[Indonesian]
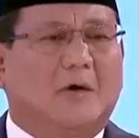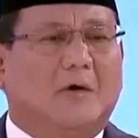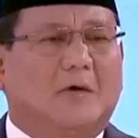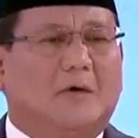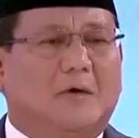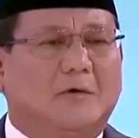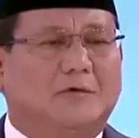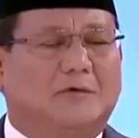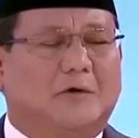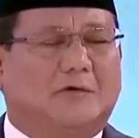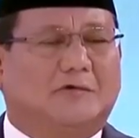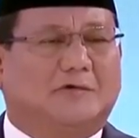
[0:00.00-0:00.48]

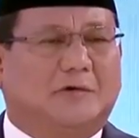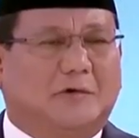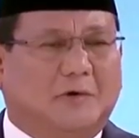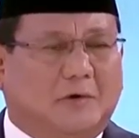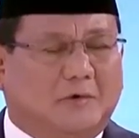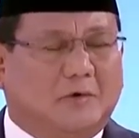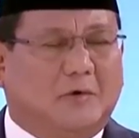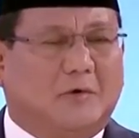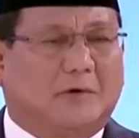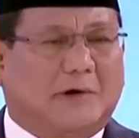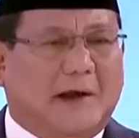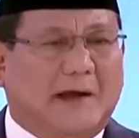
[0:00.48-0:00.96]
untuk
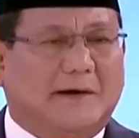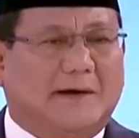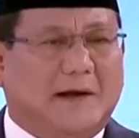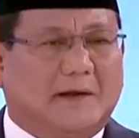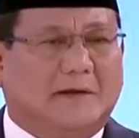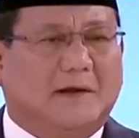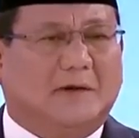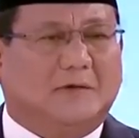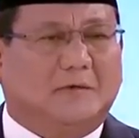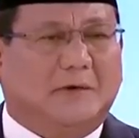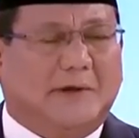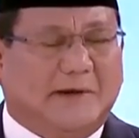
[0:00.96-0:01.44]
seluruh
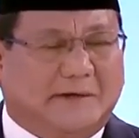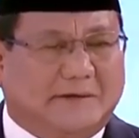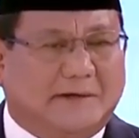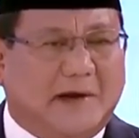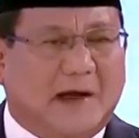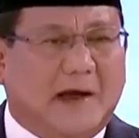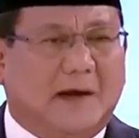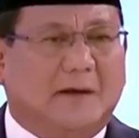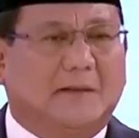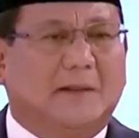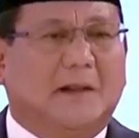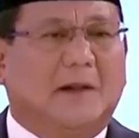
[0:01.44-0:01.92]
rakyat
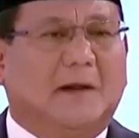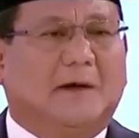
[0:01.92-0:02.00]
Indonesia.